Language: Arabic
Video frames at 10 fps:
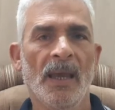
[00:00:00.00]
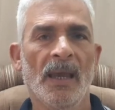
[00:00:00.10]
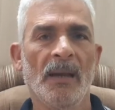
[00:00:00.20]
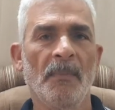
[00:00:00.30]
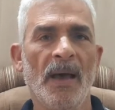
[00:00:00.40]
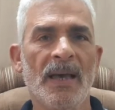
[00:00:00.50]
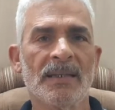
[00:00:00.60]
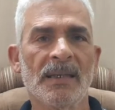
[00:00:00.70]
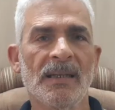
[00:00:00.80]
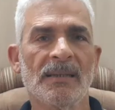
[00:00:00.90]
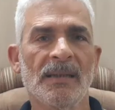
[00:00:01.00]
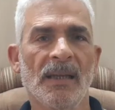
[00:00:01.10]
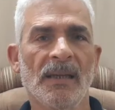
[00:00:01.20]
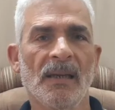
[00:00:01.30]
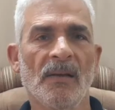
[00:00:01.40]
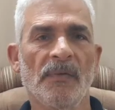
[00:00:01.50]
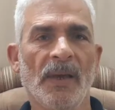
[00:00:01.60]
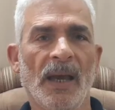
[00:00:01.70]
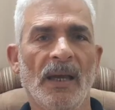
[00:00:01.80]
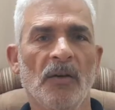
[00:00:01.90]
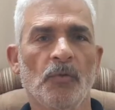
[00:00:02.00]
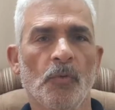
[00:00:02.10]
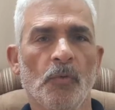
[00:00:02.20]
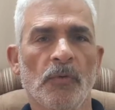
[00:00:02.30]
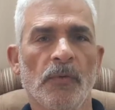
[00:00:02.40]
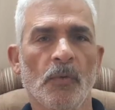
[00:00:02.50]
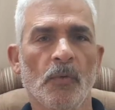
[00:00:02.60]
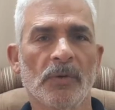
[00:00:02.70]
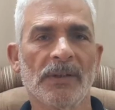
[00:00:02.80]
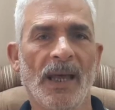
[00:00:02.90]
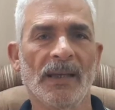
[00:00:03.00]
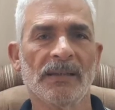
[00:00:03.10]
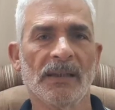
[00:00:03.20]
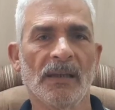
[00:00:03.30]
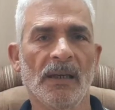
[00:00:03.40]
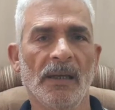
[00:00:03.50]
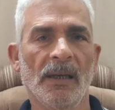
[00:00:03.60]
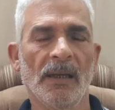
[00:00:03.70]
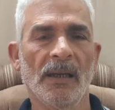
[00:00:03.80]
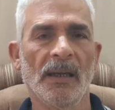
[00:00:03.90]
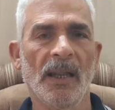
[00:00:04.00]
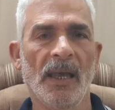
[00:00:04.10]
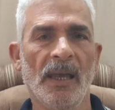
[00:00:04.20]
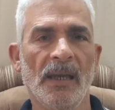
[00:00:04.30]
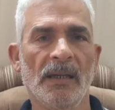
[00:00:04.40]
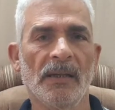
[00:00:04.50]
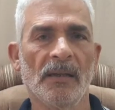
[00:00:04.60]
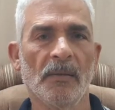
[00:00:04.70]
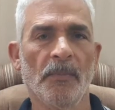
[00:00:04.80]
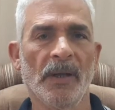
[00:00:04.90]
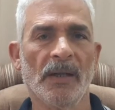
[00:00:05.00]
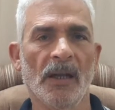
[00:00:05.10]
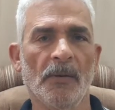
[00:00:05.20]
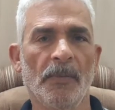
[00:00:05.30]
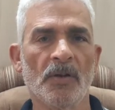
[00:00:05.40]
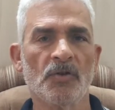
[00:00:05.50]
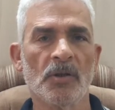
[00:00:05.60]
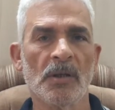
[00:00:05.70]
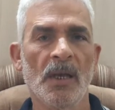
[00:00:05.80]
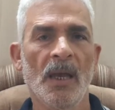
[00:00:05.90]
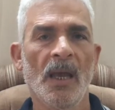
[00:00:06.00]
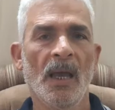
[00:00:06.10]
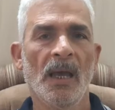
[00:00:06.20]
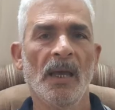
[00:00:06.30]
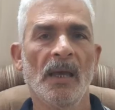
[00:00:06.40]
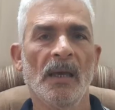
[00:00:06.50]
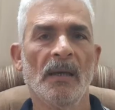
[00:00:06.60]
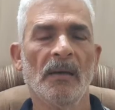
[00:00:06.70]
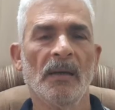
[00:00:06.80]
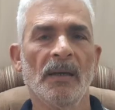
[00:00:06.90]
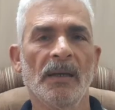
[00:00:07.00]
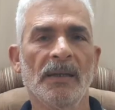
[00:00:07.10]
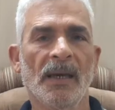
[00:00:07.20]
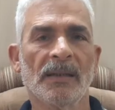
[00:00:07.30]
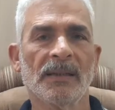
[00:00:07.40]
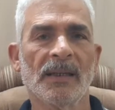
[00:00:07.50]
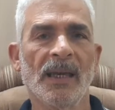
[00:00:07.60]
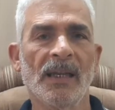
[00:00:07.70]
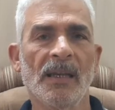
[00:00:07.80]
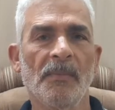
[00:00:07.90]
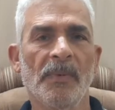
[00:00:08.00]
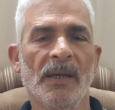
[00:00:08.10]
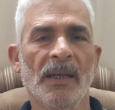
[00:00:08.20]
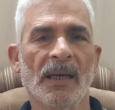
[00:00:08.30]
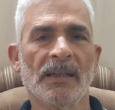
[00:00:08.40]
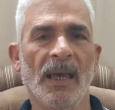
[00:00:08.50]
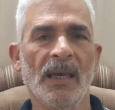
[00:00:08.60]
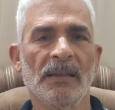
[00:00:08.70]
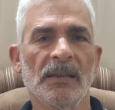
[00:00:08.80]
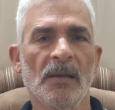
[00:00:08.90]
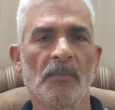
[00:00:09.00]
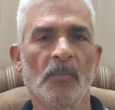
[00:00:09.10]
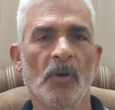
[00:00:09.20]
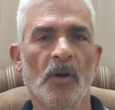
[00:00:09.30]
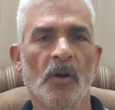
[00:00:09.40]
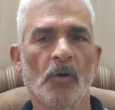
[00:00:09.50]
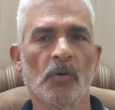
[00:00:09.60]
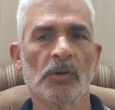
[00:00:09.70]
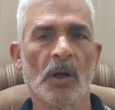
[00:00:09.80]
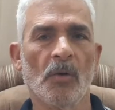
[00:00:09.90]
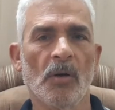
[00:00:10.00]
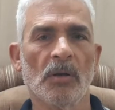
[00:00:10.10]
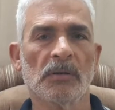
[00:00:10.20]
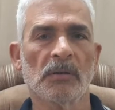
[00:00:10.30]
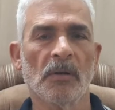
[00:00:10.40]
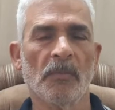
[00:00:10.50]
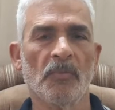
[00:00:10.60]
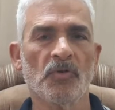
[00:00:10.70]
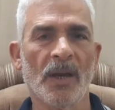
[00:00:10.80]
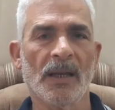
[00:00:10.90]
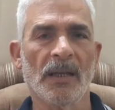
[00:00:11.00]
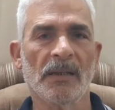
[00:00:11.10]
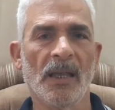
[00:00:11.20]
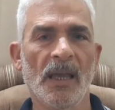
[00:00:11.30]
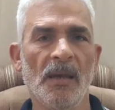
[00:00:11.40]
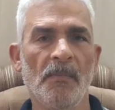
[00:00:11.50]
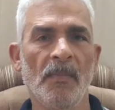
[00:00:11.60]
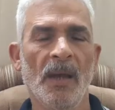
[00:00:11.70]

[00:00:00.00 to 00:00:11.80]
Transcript: المحاذير التانية في حالة وجود فروخ تحت آه الأهالي من البادجي آه انك تتجنب انك تقدم آه خضروات بشكل دائم